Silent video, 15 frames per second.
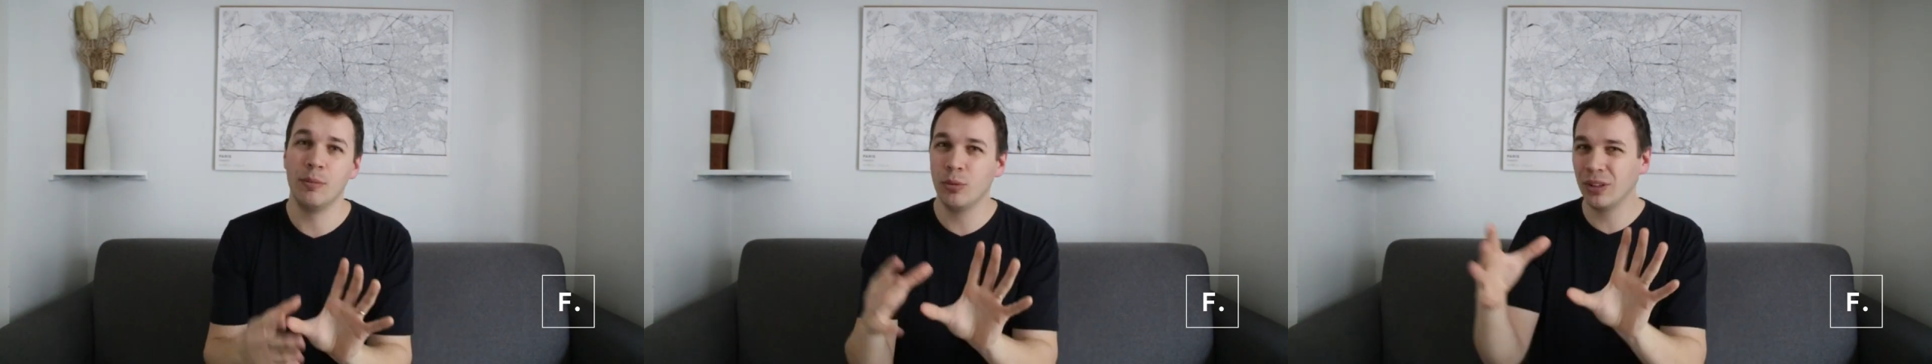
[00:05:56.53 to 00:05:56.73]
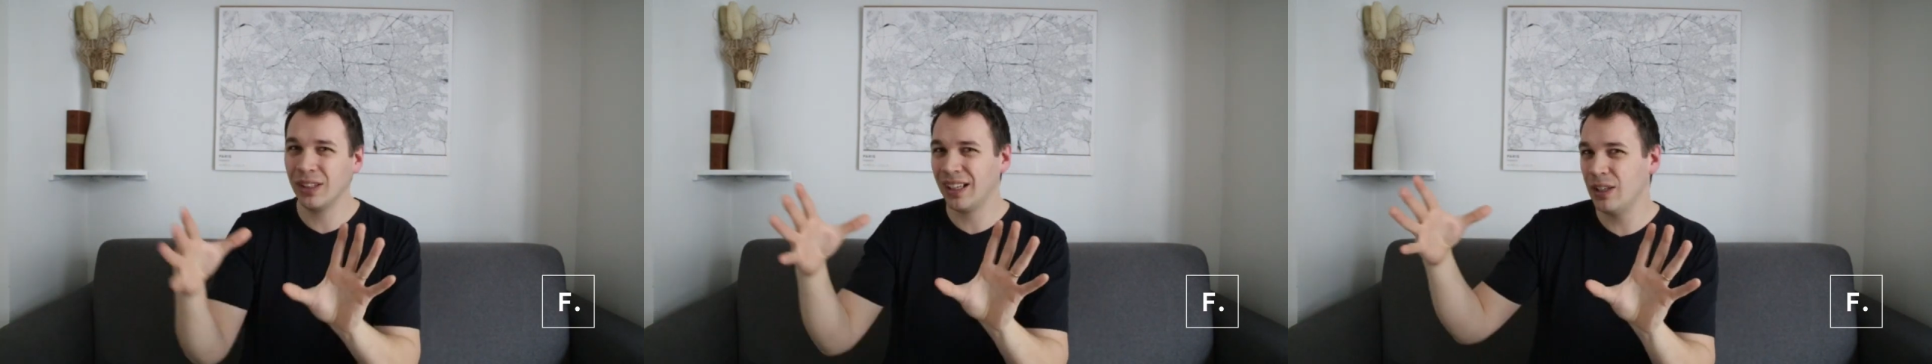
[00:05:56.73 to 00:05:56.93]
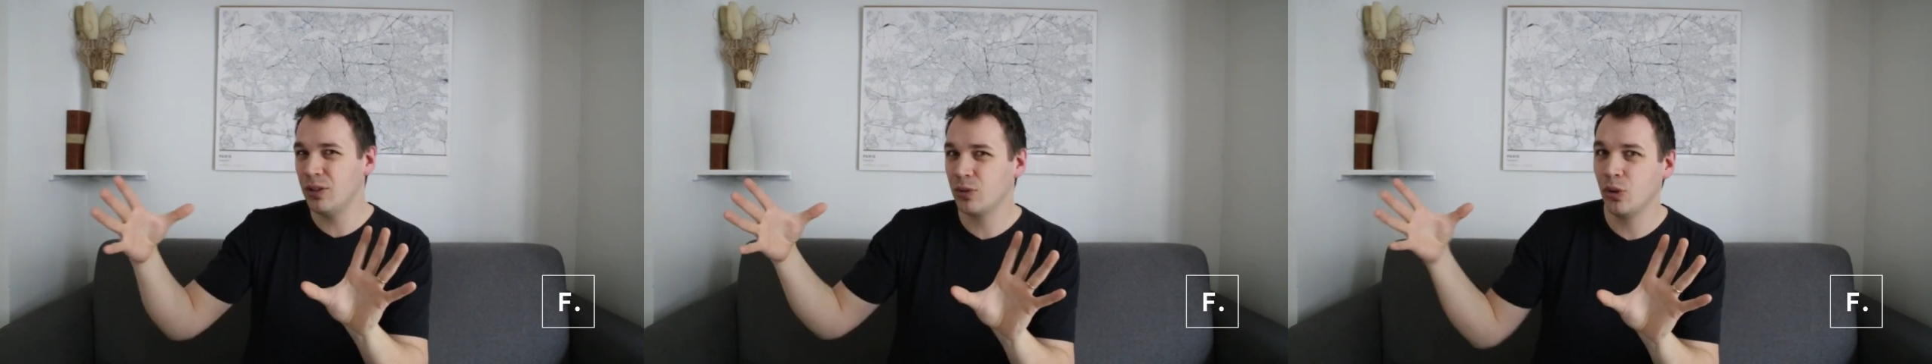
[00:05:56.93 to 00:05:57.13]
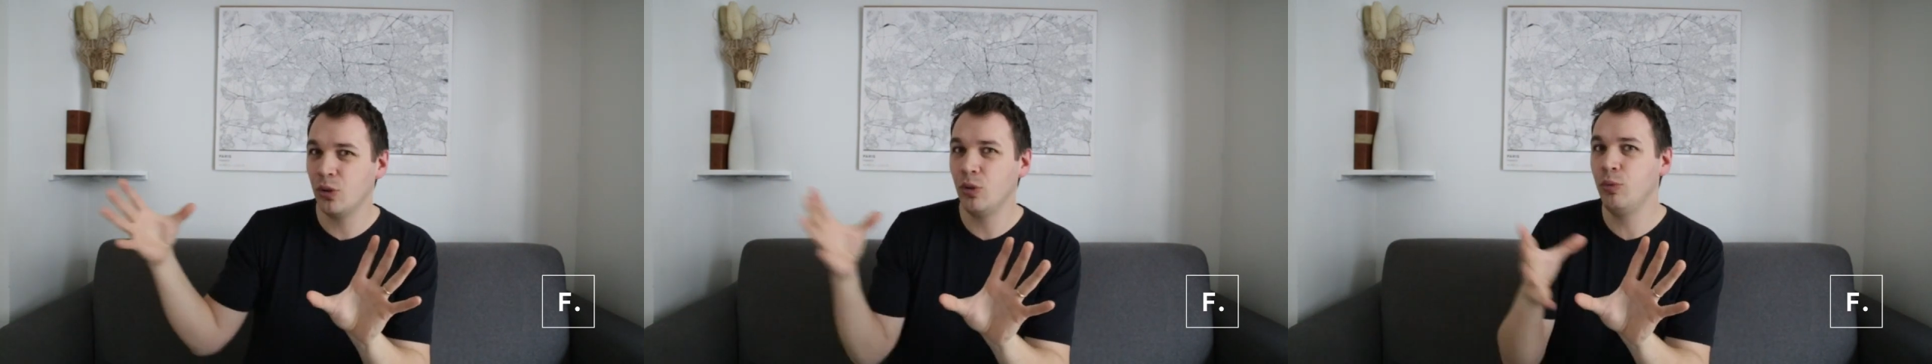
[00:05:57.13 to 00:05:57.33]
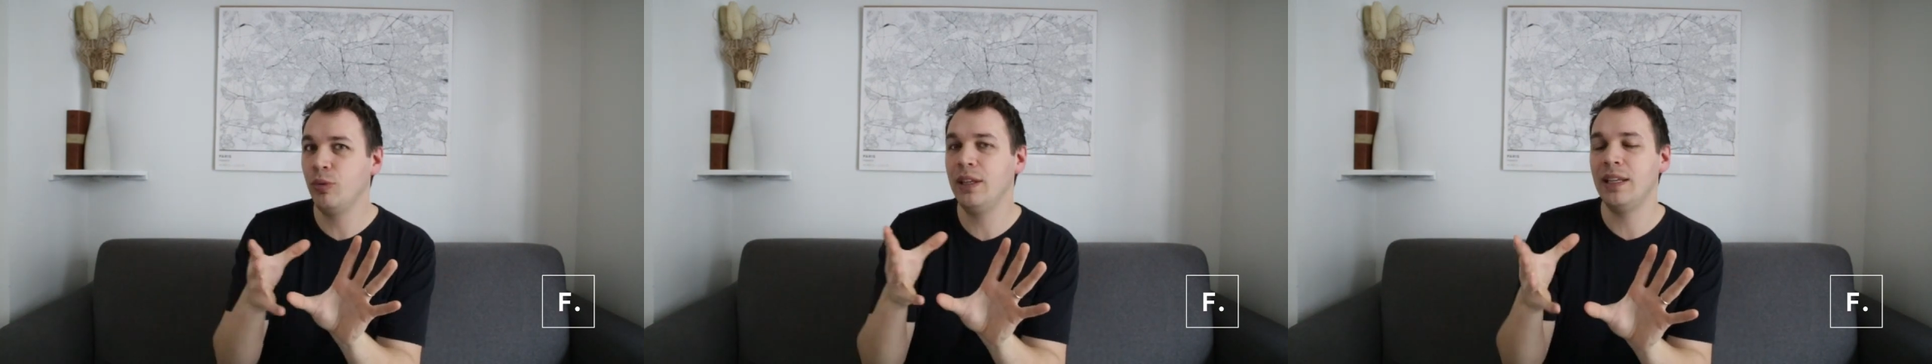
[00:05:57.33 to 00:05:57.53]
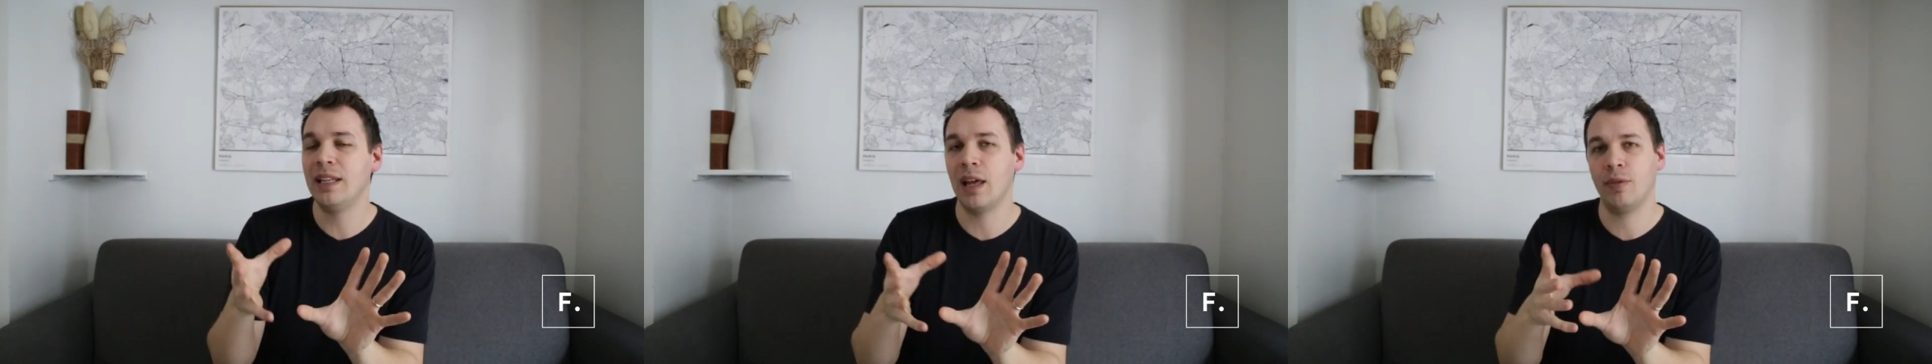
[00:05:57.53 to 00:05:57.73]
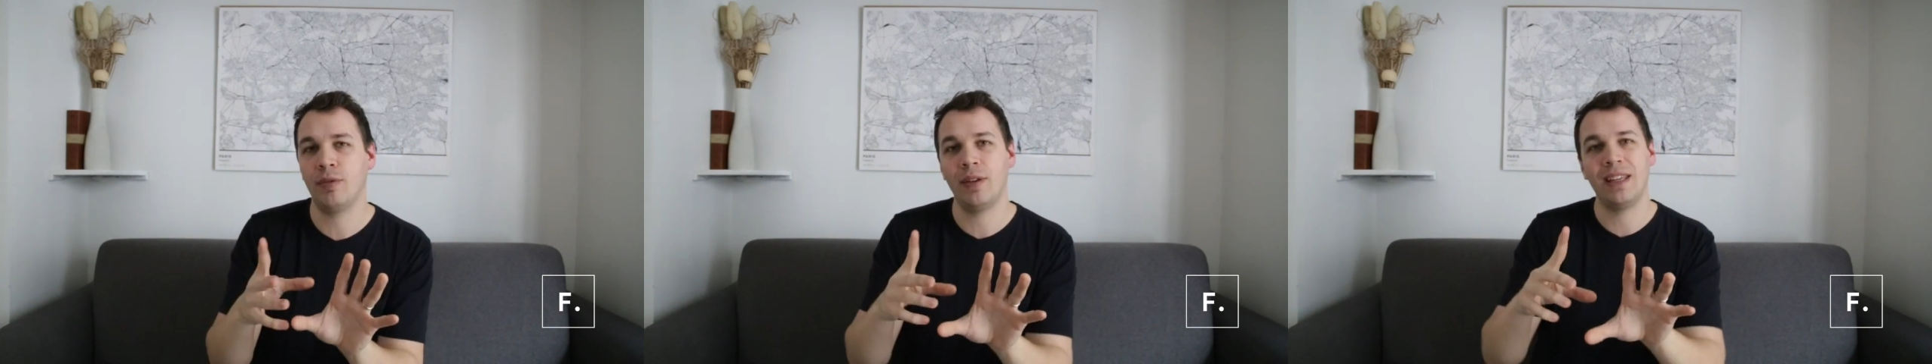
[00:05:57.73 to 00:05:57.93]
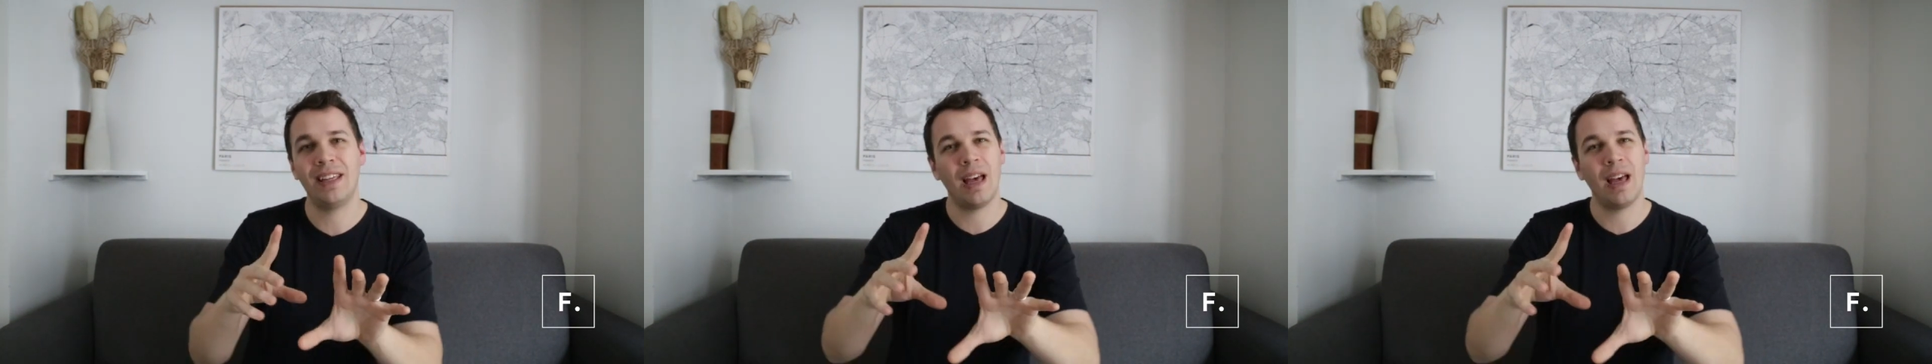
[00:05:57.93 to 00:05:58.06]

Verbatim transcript: montrer ce que lui il a fait,